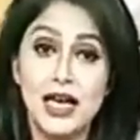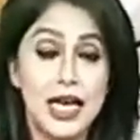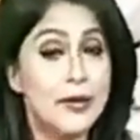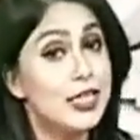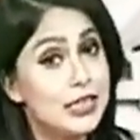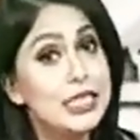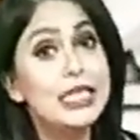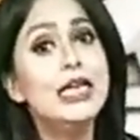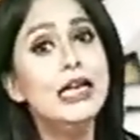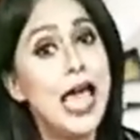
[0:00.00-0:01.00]
এবার
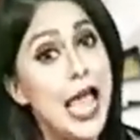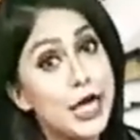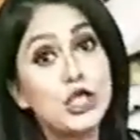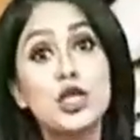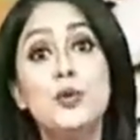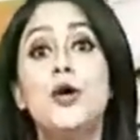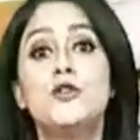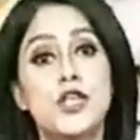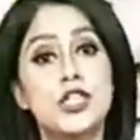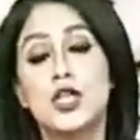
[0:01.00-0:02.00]
তিনি একশো
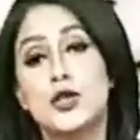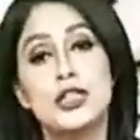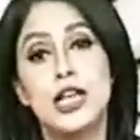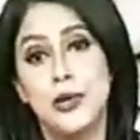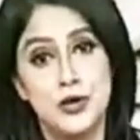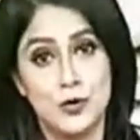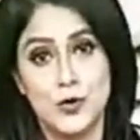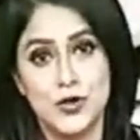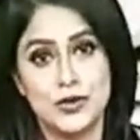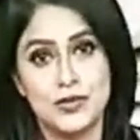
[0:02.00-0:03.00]
পঞ্চাশ আসনের দাবি
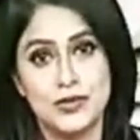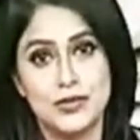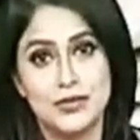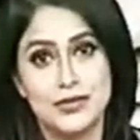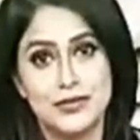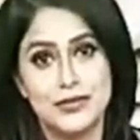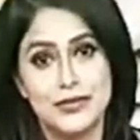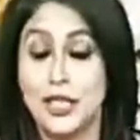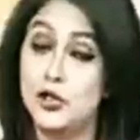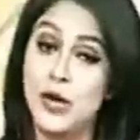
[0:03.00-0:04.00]
করছেন
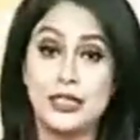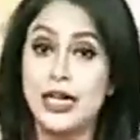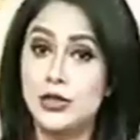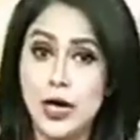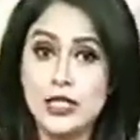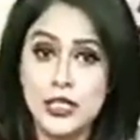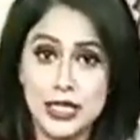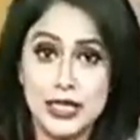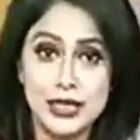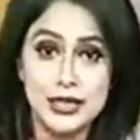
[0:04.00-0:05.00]
কিন্তু মাথায় তো আছে
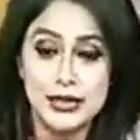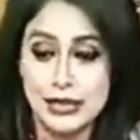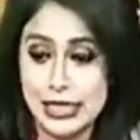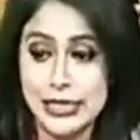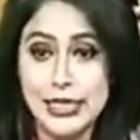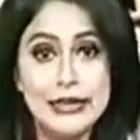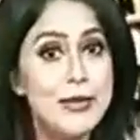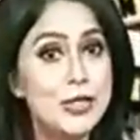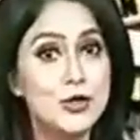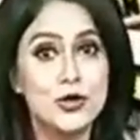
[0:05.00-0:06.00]
দিল্লির
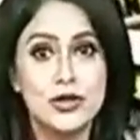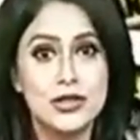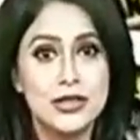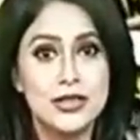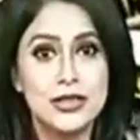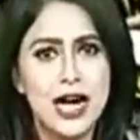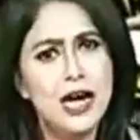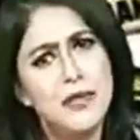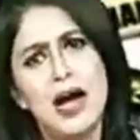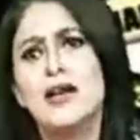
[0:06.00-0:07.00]
নির্বাচন আর
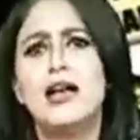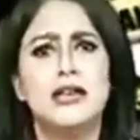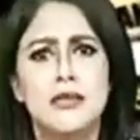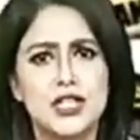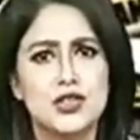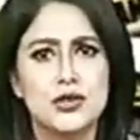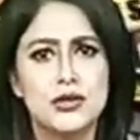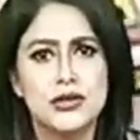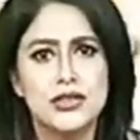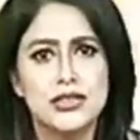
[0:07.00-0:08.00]
বাংলার নির্বাচন
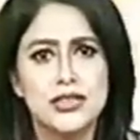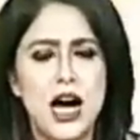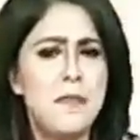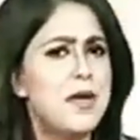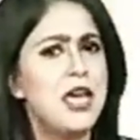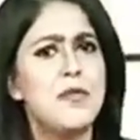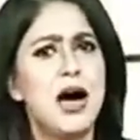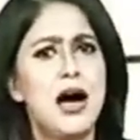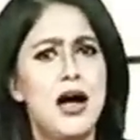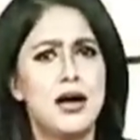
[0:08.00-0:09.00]
আপ কি
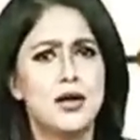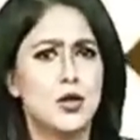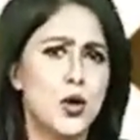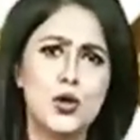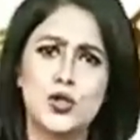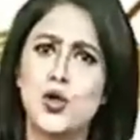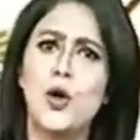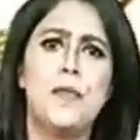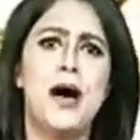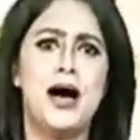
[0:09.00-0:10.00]
বার দোসো
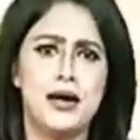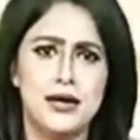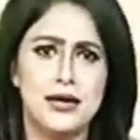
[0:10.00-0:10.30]
পার